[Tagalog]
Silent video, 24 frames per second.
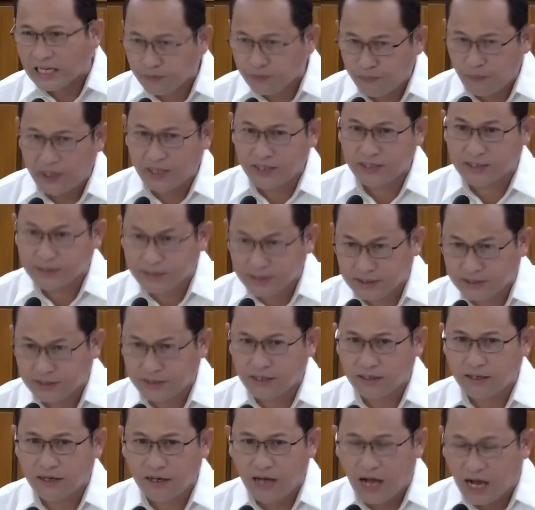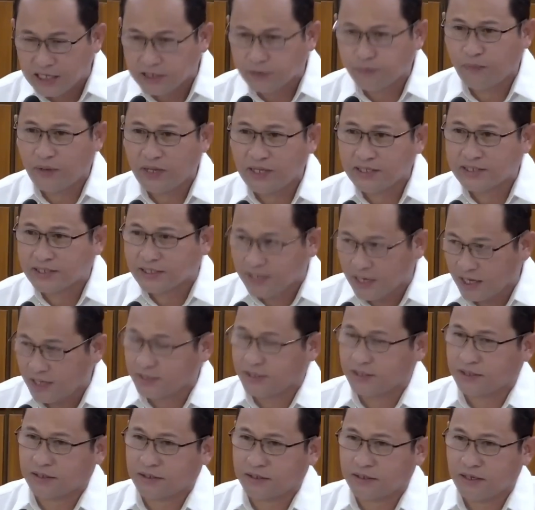aspen aspen
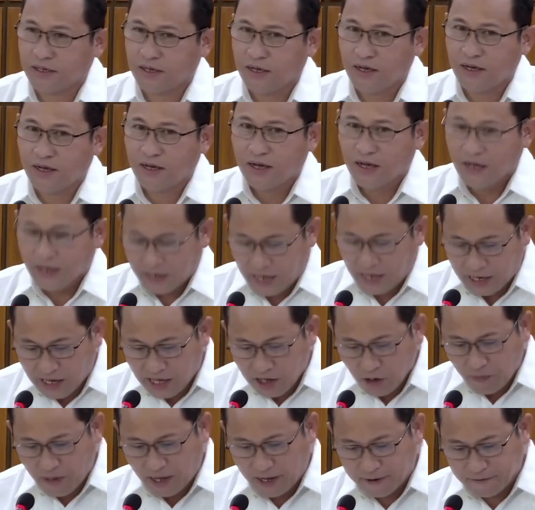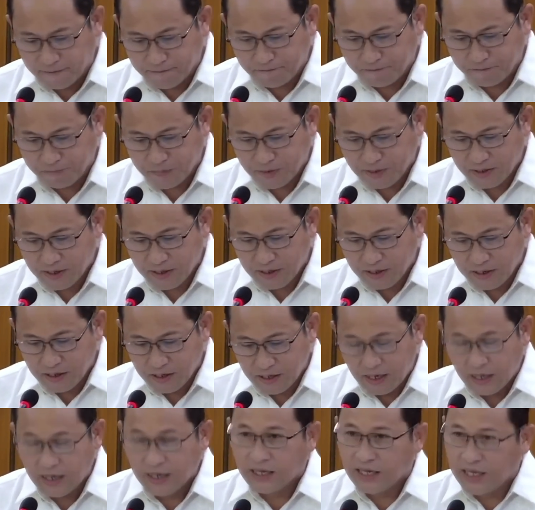trees. Kay nga naman,
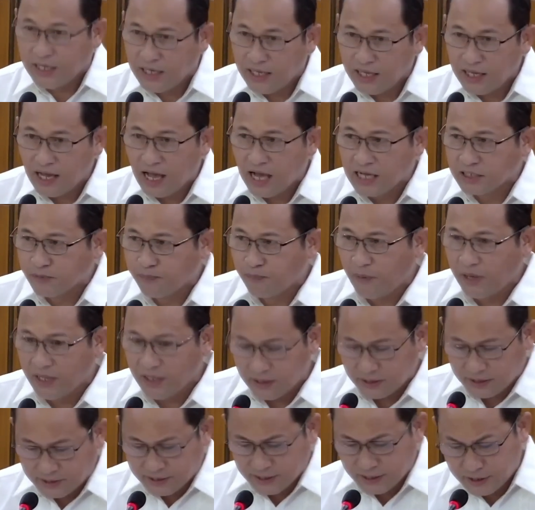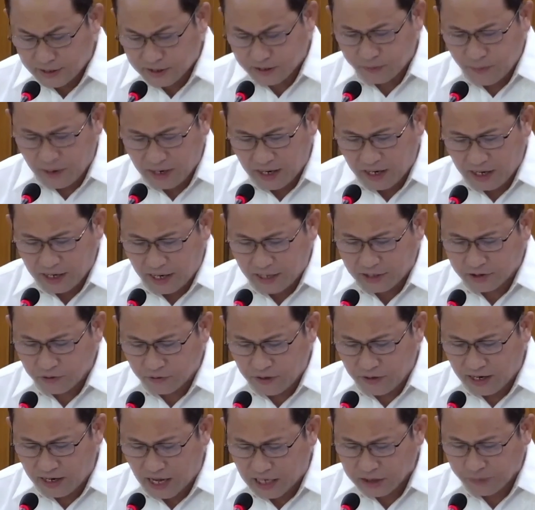kining aspen trees mga
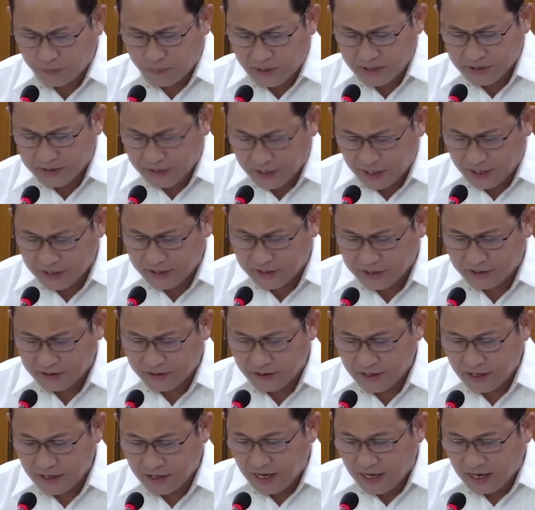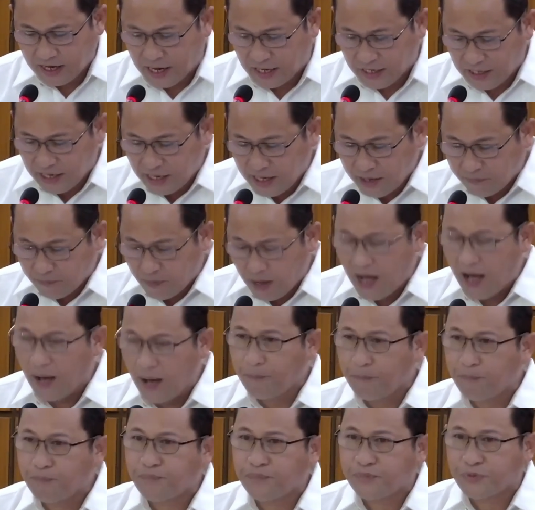kaisunan, aspen trees can live
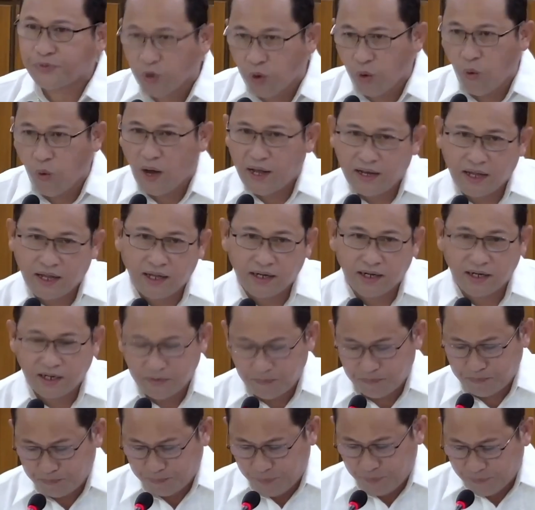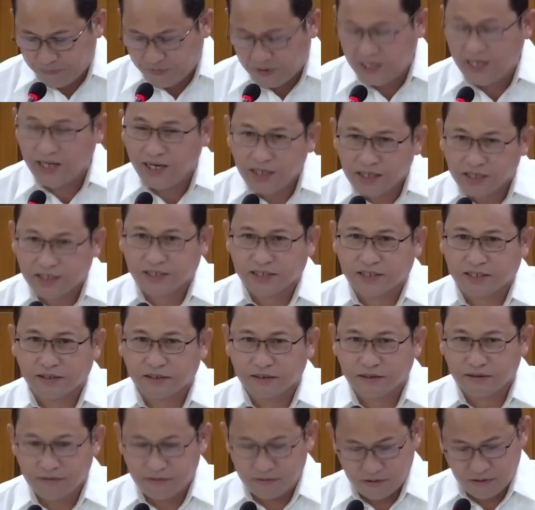up to 150
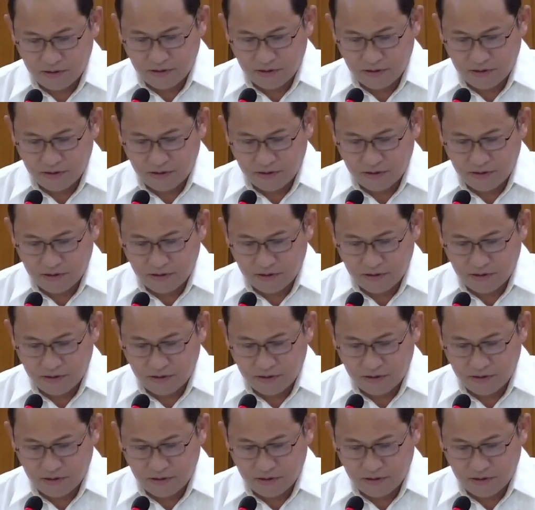years.